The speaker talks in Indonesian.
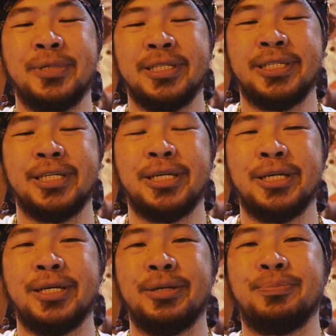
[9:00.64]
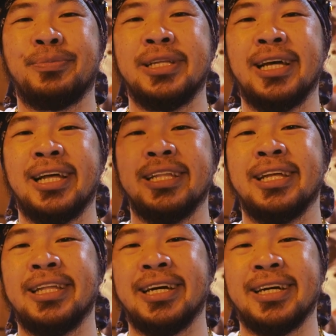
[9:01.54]
misi
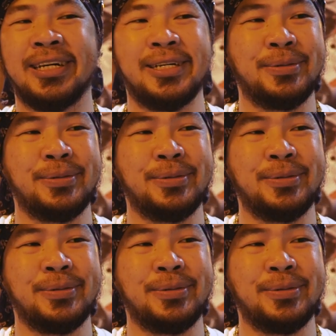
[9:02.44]
perjalanan yang